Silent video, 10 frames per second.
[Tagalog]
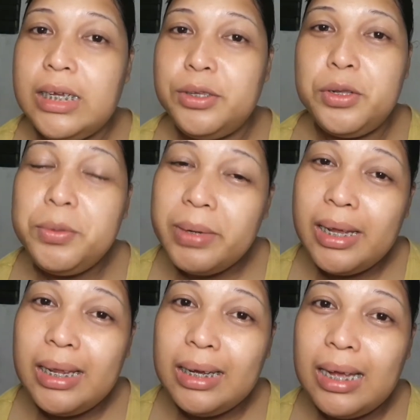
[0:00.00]
Hello
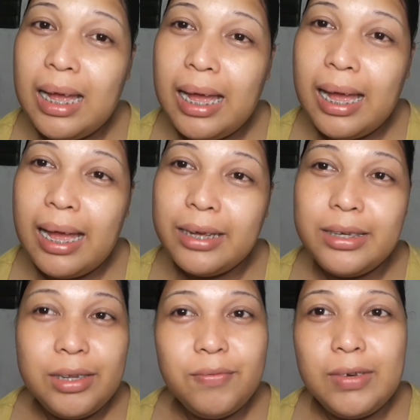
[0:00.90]
mga langga!
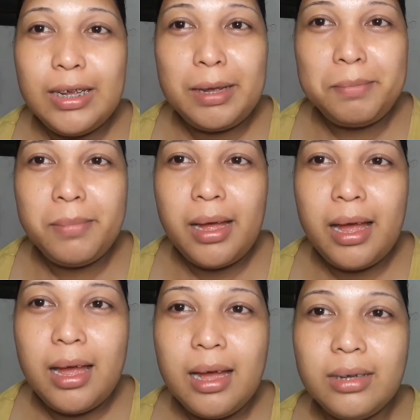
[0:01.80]
Good evening, I'm
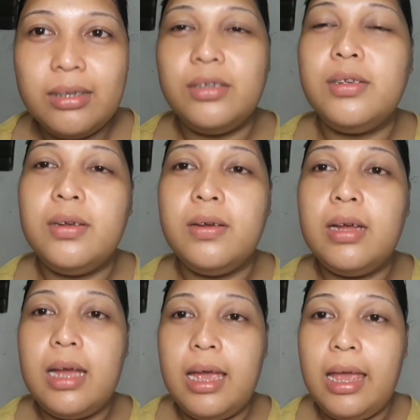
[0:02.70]
back. So,
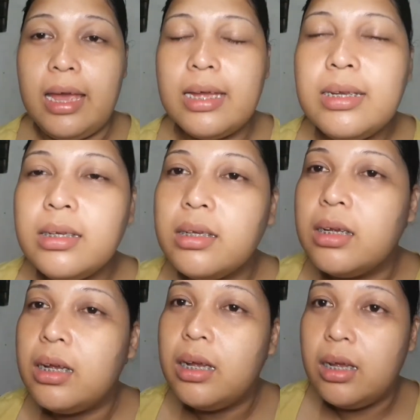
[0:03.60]
ayan.
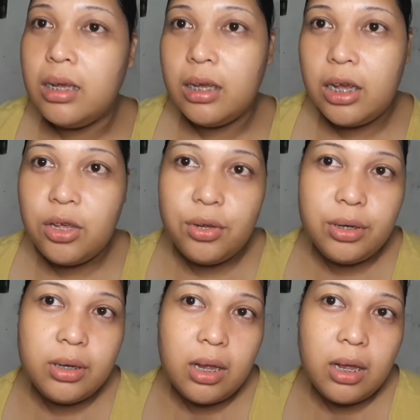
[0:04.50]

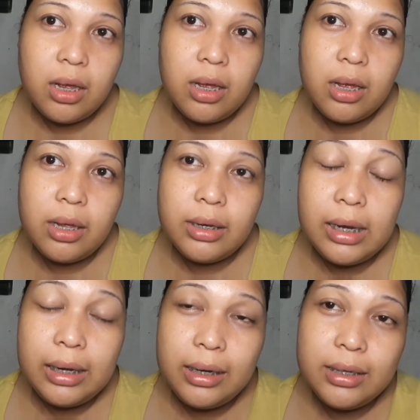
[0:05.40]
Ngayon, uh,
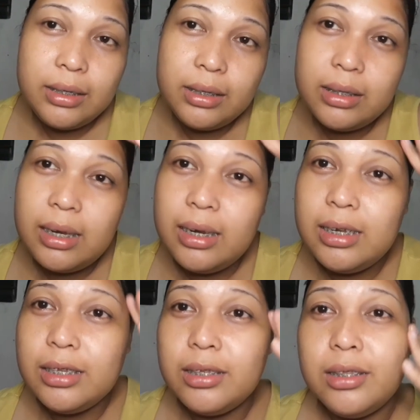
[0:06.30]
nilinis,
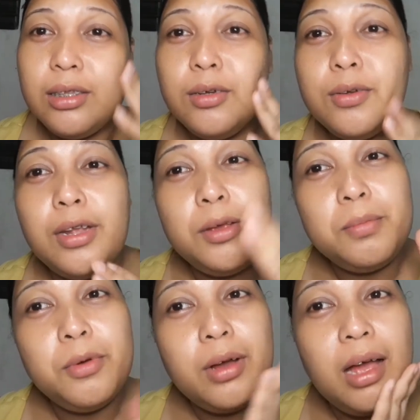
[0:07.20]
nalinis ko na
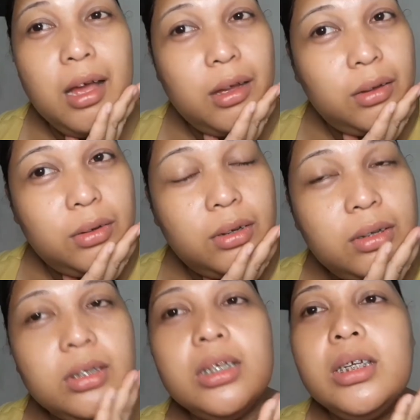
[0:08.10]
yung mukha ko.
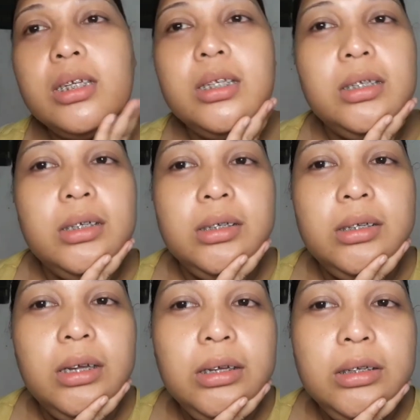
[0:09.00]

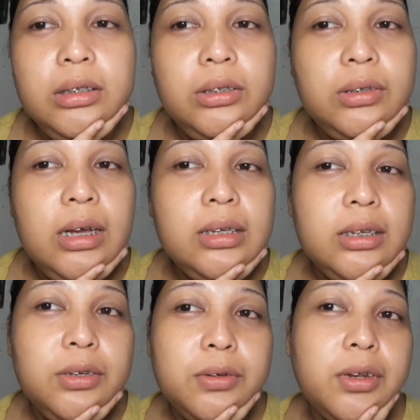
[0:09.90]
Ngayon,
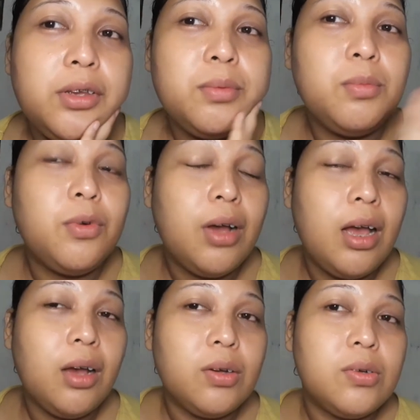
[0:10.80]
nagasan ko na yung
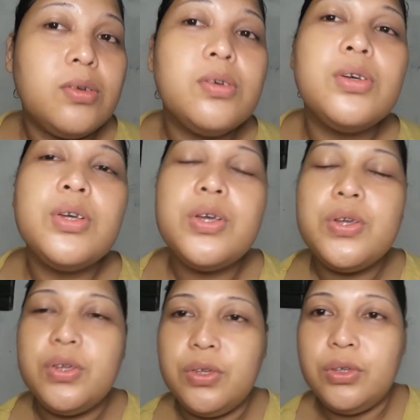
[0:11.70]
mukha ko.
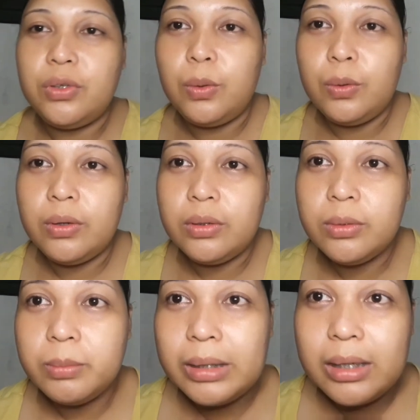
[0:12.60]
So,
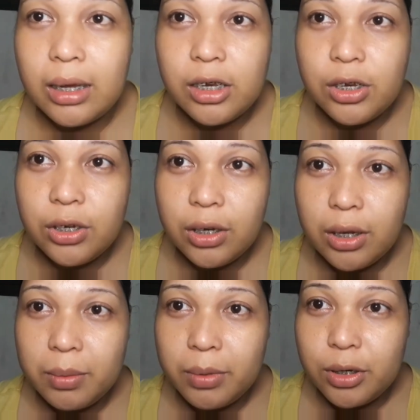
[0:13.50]
pasensya
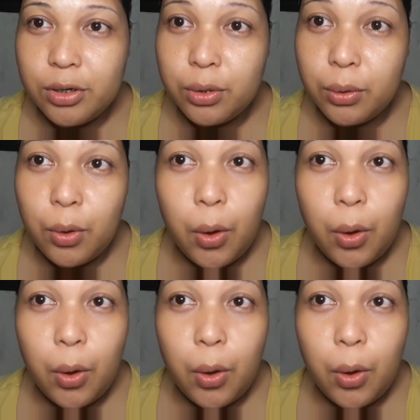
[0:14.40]
na medyo